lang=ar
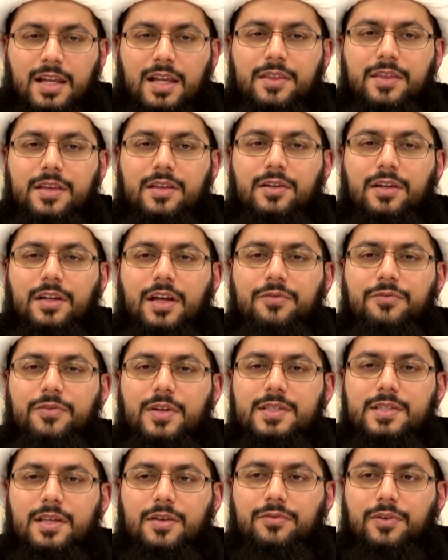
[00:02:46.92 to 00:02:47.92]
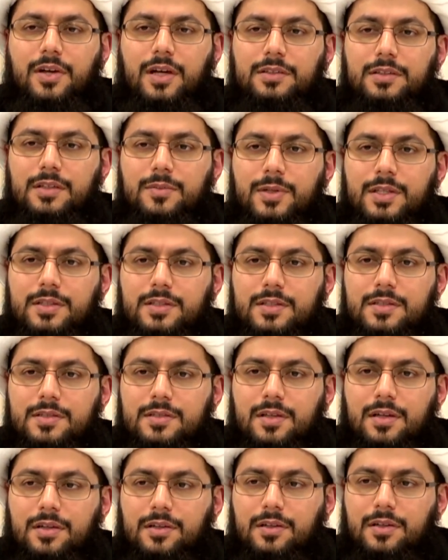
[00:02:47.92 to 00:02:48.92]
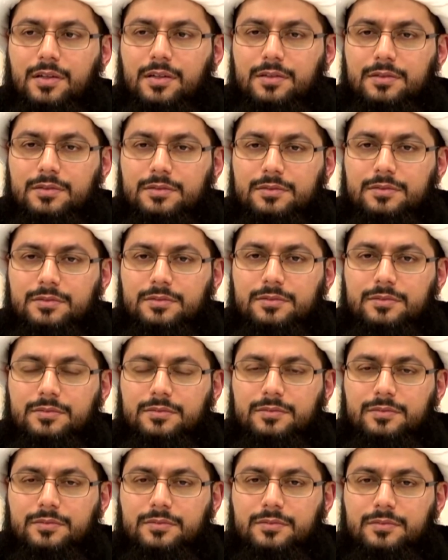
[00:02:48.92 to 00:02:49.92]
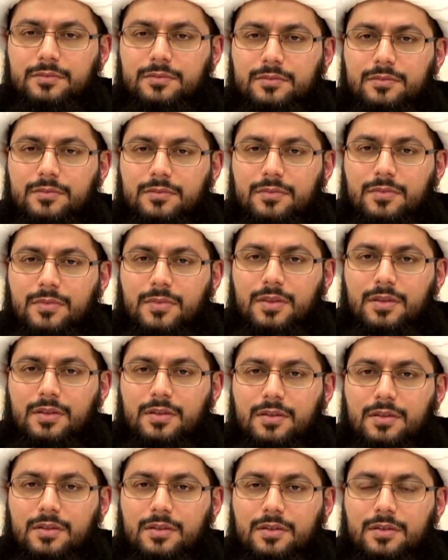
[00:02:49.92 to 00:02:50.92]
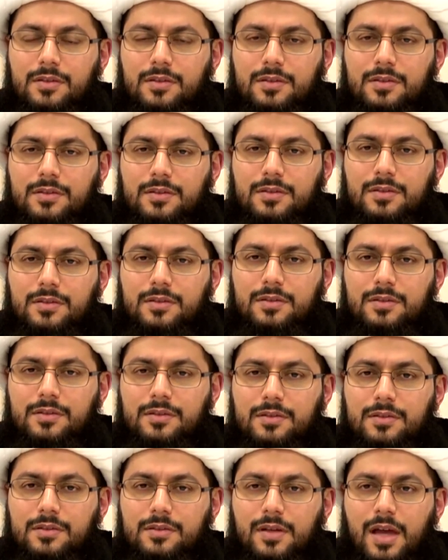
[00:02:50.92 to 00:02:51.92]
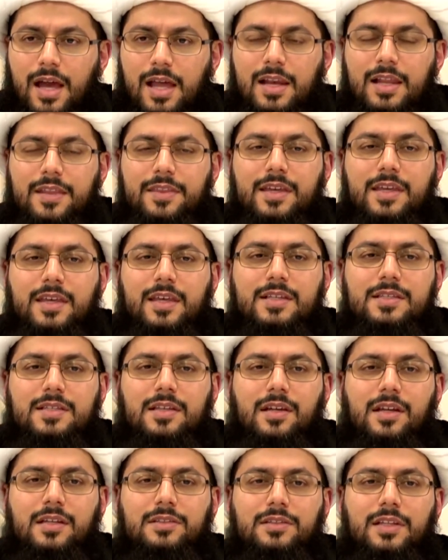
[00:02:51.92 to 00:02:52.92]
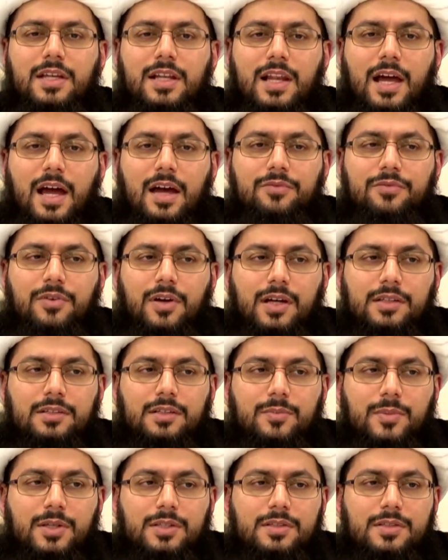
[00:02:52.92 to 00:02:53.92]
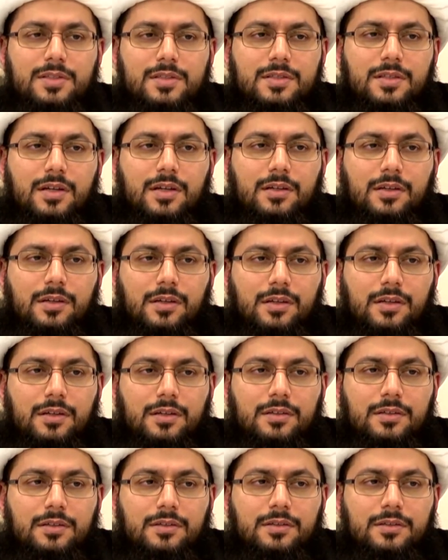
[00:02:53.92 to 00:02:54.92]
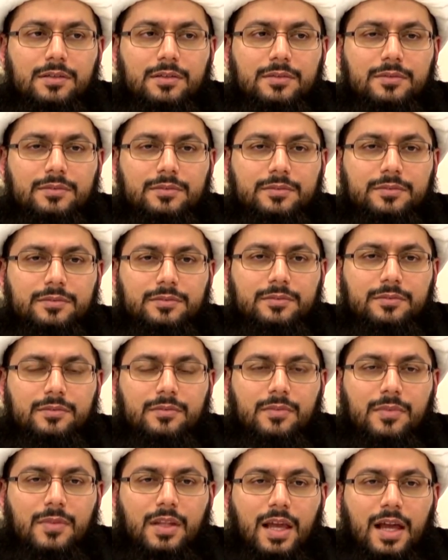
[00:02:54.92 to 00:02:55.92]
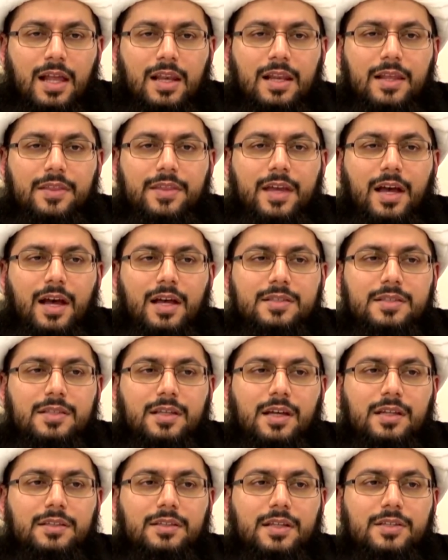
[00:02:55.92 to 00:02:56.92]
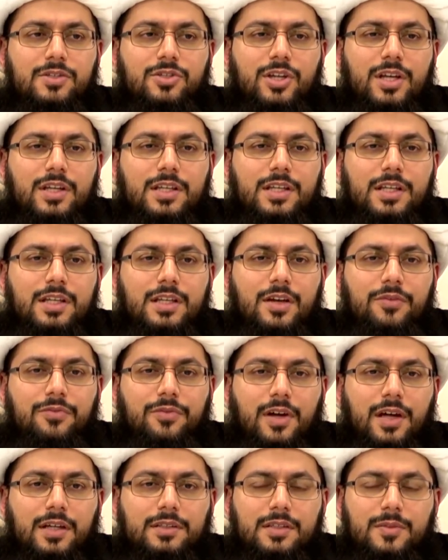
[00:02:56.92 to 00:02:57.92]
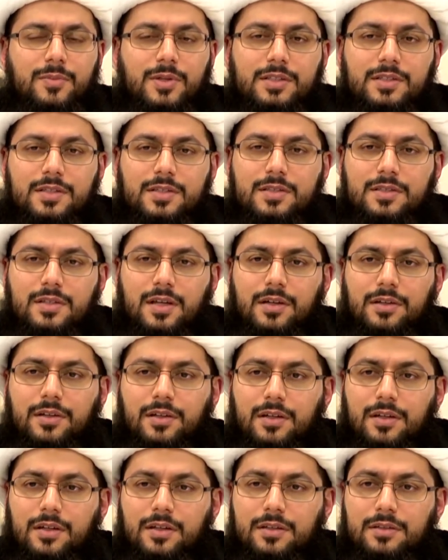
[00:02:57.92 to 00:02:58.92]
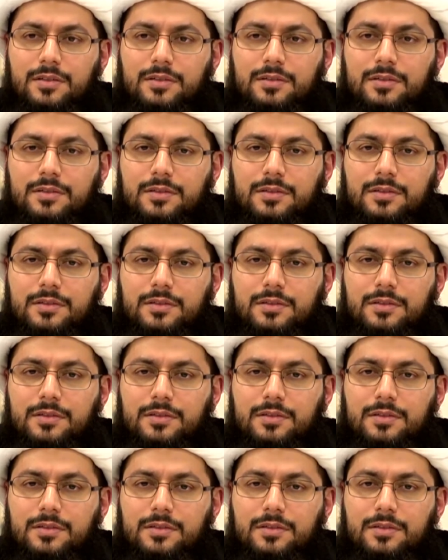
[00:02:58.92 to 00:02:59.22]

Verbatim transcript: الذي رفس فاطمه الزهراء سلام الله عليك يا فاطمة الذي كسر ضلع فاطمة الزهراء الذي أسقط جنين فاطمة الزهراء